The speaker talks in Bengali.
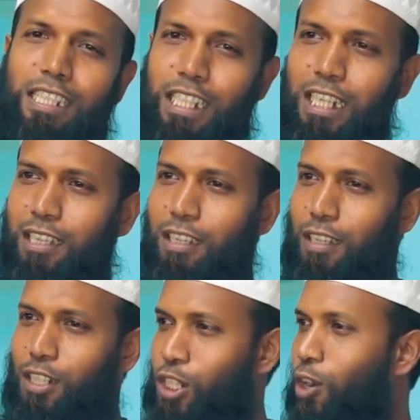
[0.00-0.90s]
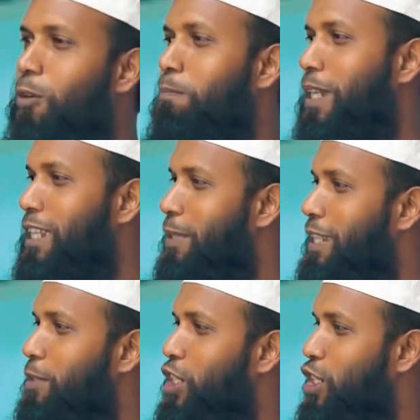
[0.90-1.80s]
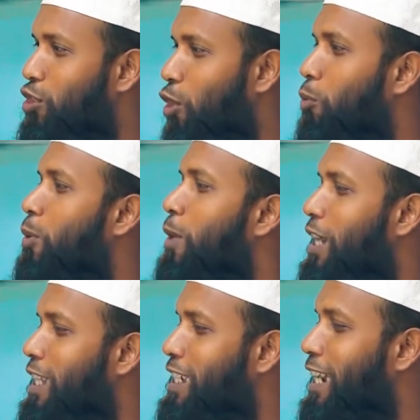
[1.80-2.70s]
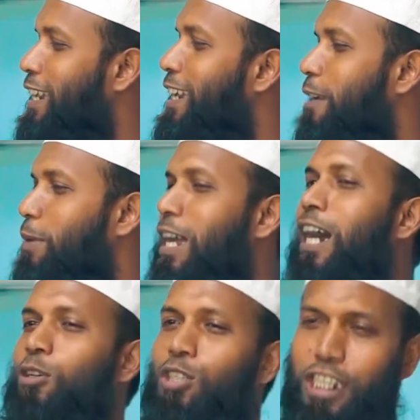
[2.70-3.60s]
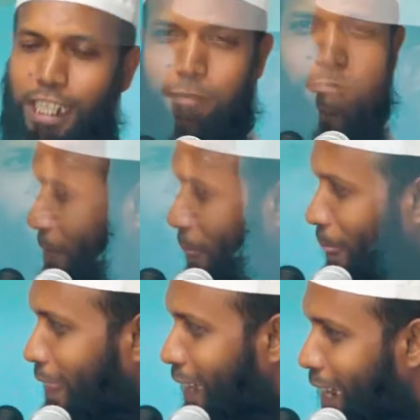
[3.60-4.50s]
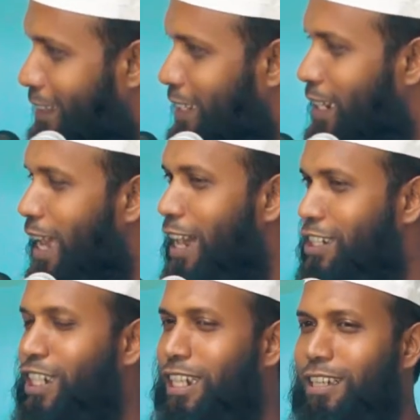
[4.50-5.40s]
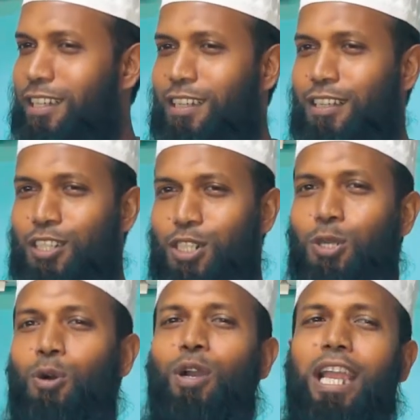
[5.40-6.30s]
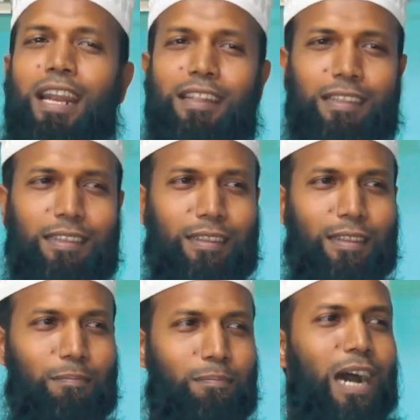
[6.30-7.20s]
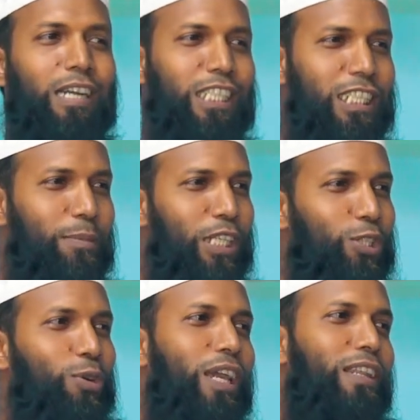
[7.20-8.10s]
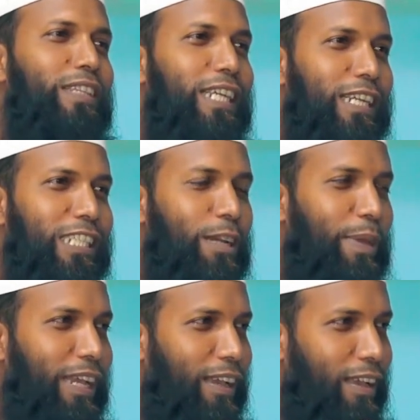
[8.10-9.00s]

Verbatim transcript: দেশে সহ পৃথিবীতে বিশেষ করে উপমহাদেশে কি কি বেদাত হচ্ছে এই দিন আসে শোকের মাস হিসেবে শোকের দিন হিসেবে